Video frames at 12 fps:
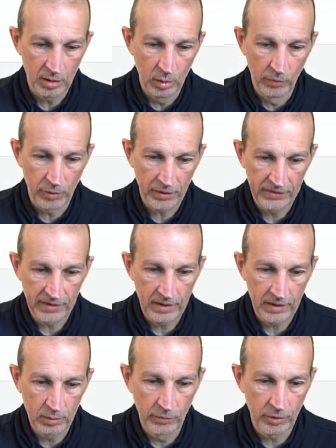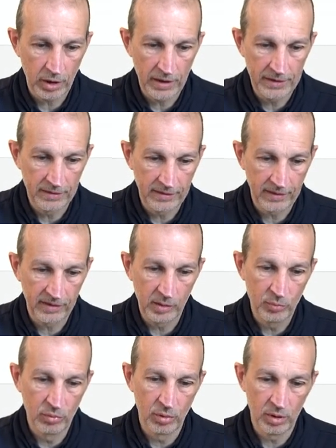L'override, ça c'est
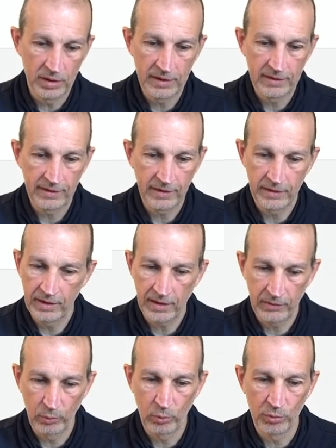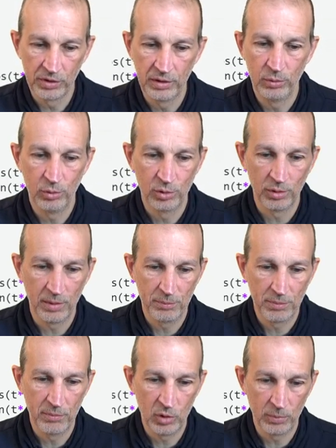pour les tests d'intégration continue, je,
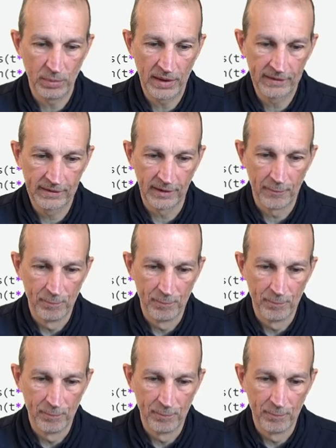passe.